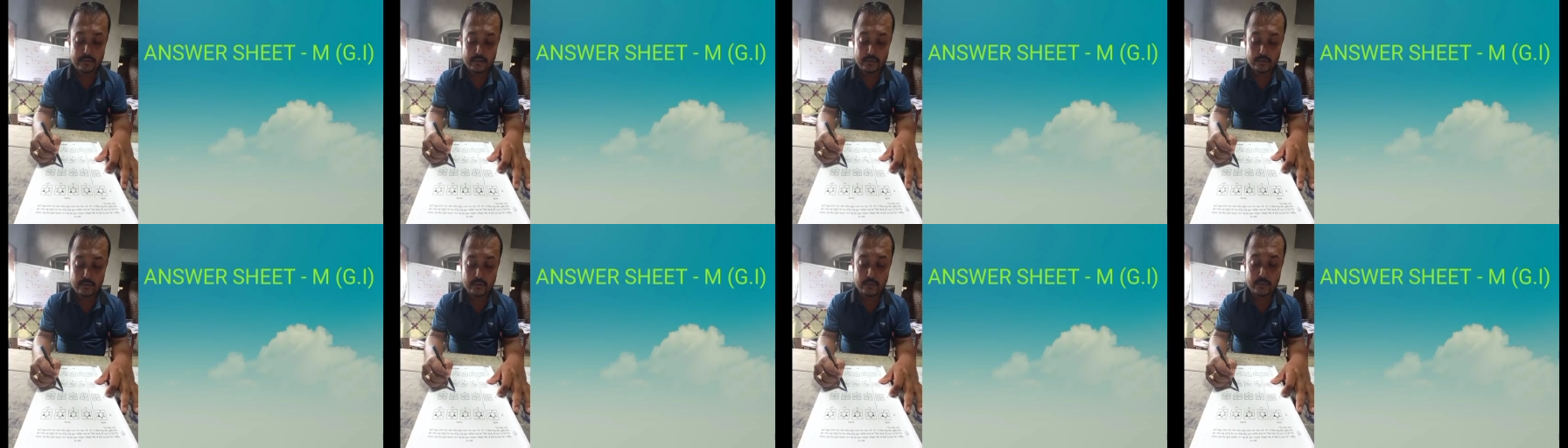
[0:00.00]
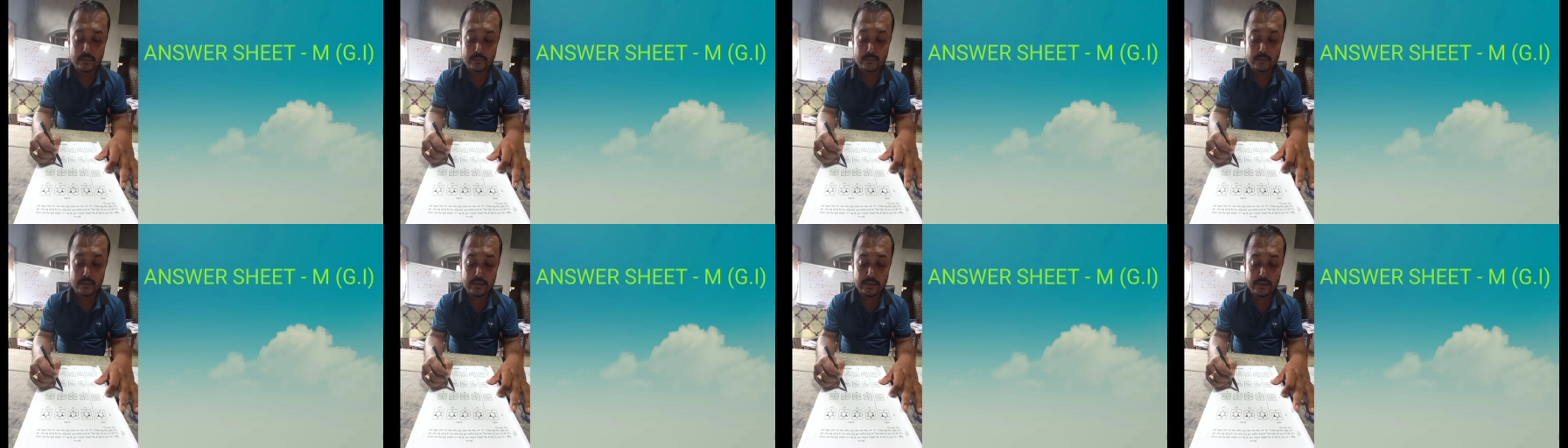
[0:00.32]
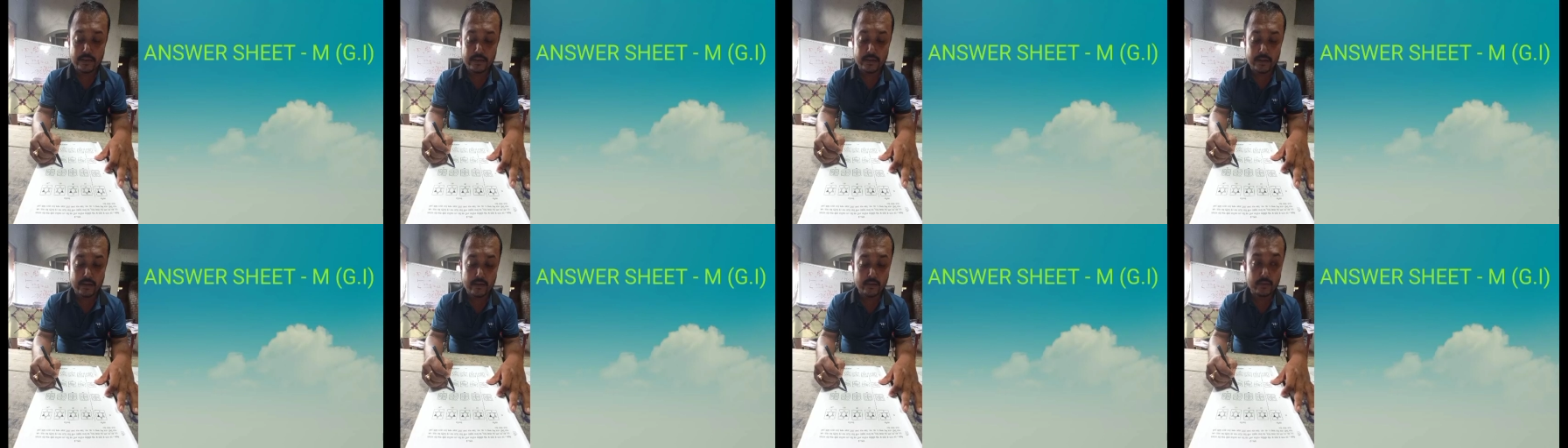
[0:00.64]
তোমরা মিলিয়ে
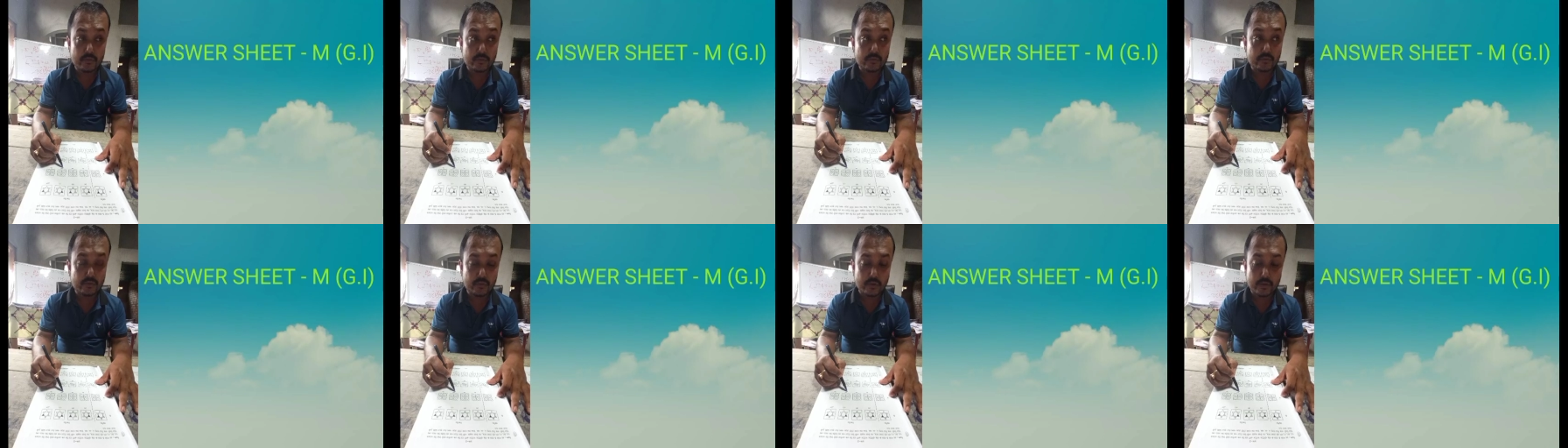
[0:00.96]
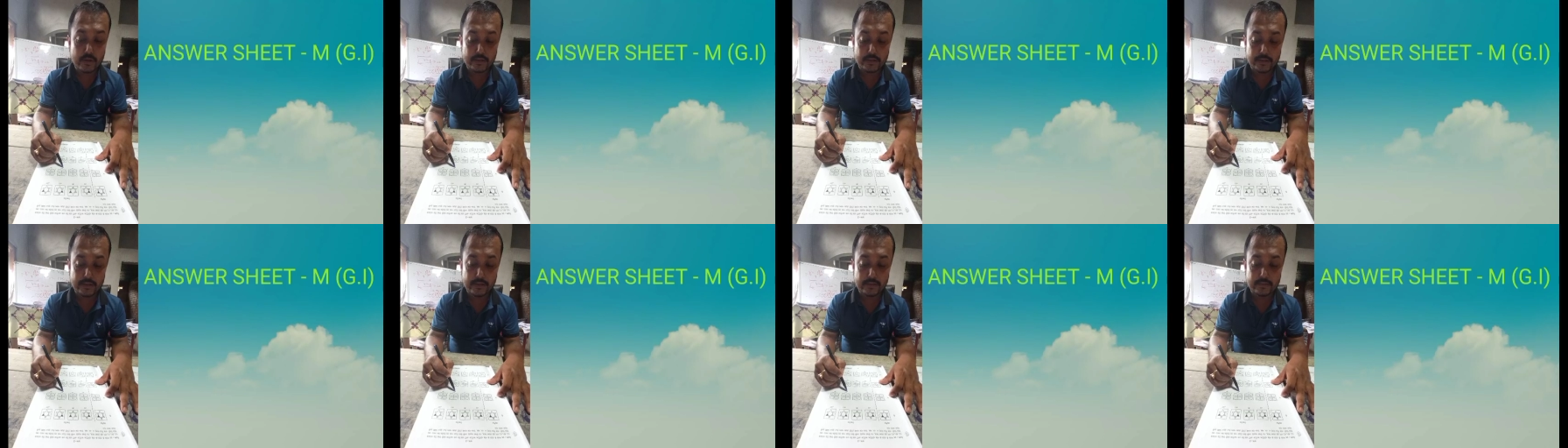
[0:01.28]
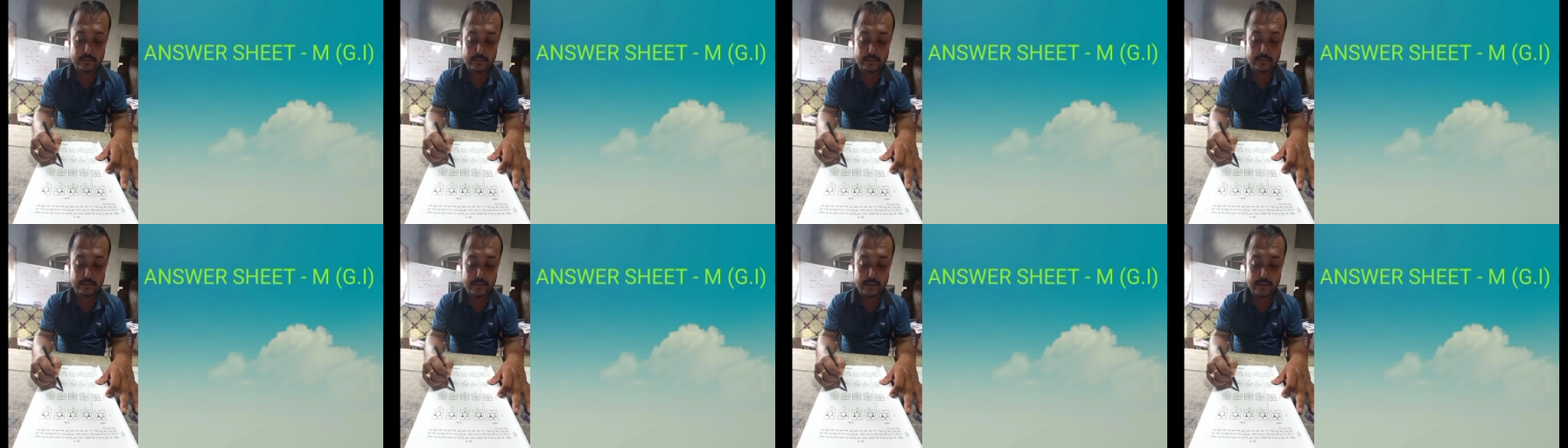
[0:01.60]
নাও ছয় কী
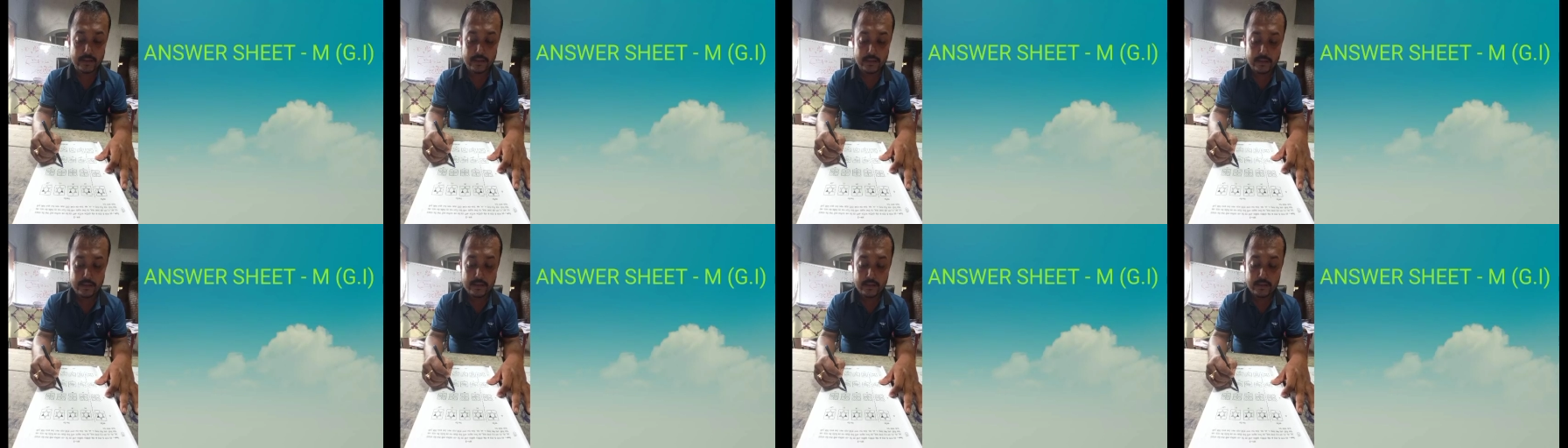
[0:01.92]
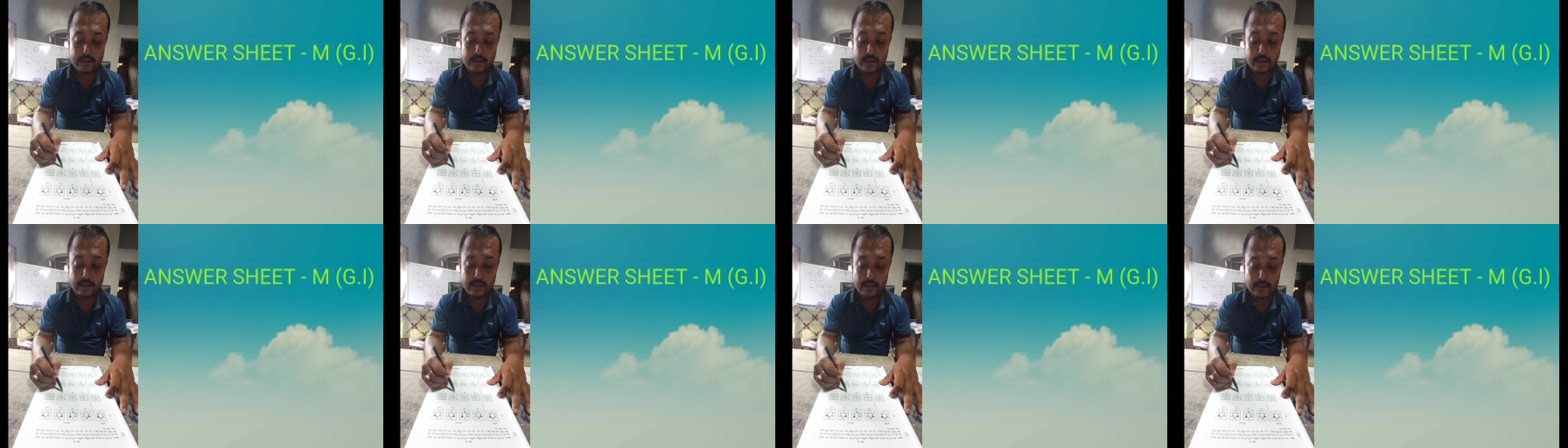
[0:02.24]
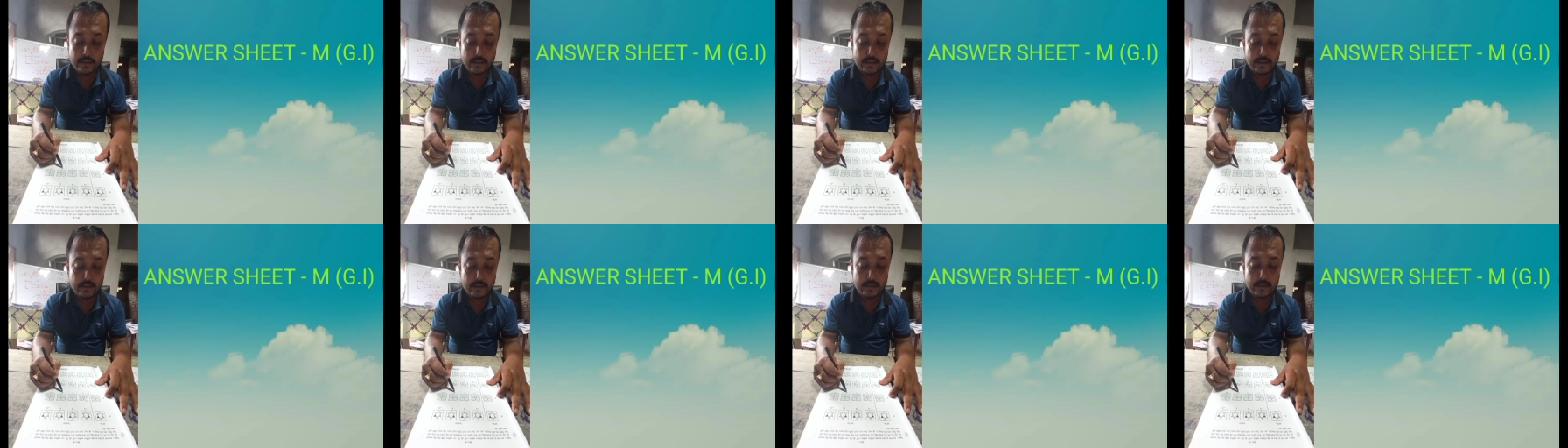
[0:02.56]
আসতেছে
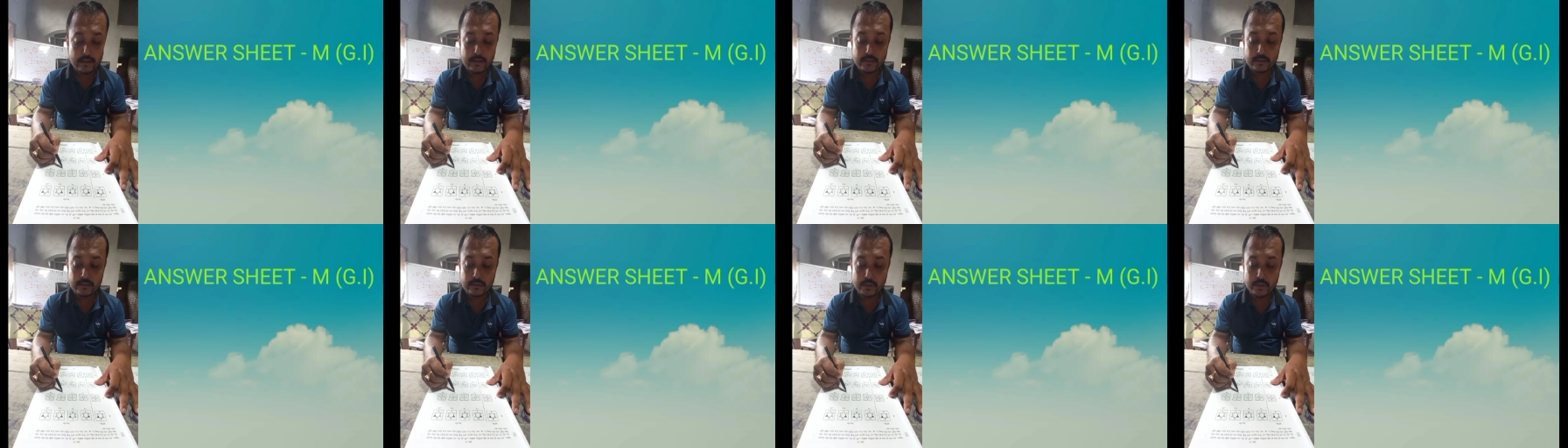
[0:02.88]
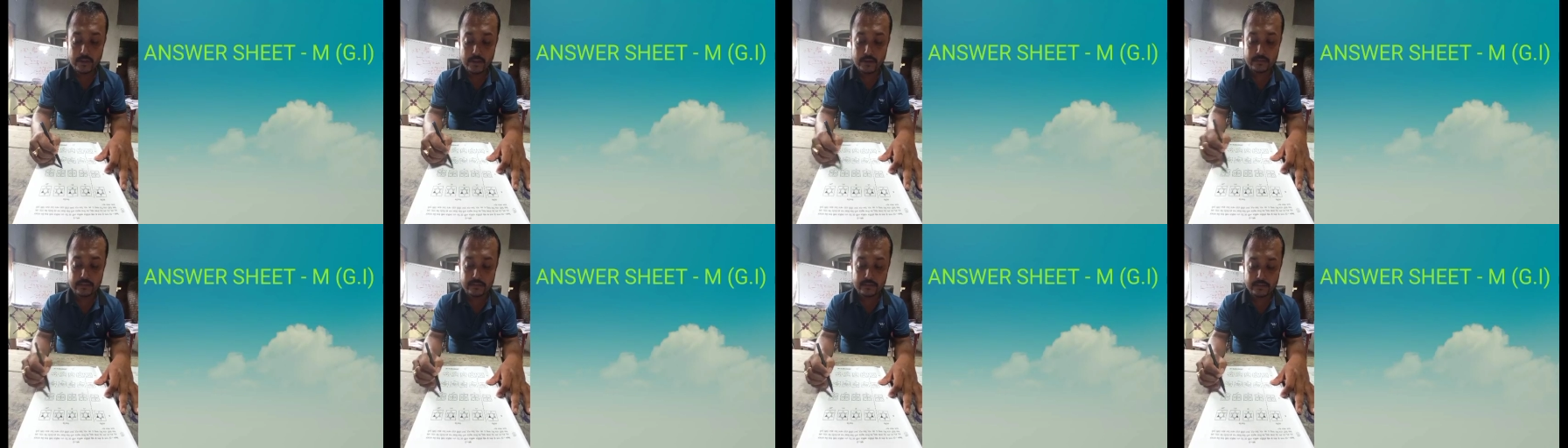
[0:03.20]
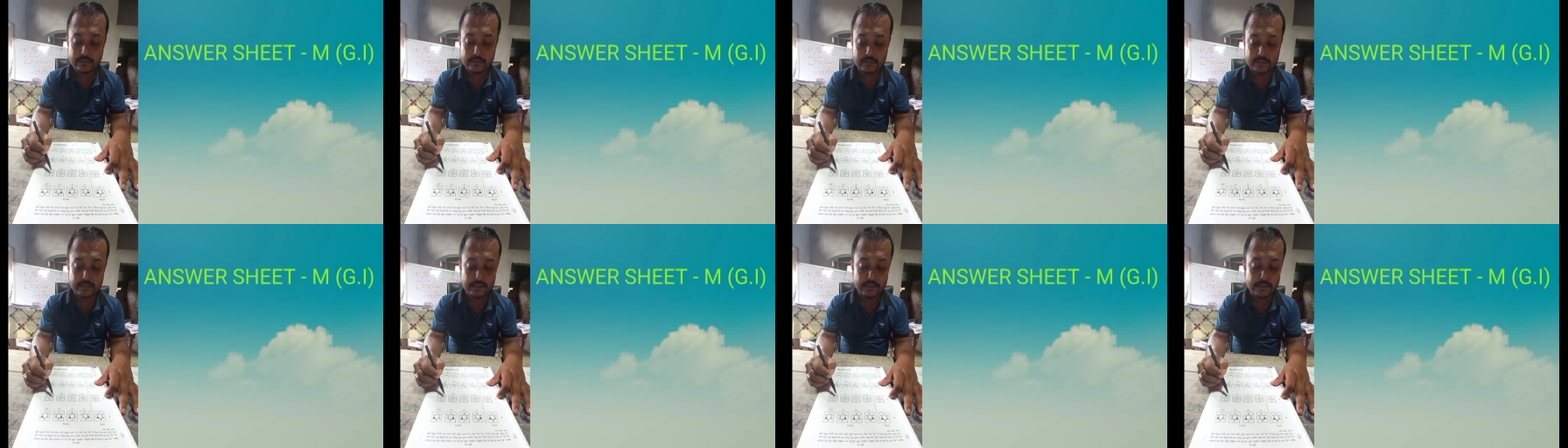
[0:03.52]
ছয় আসতেছে
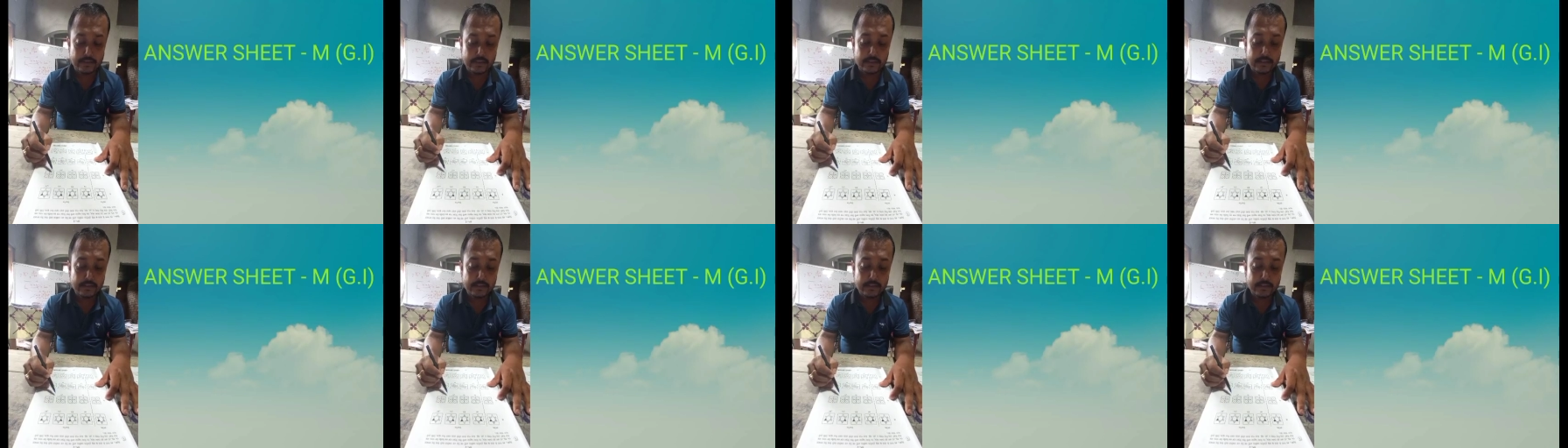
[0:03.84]
সি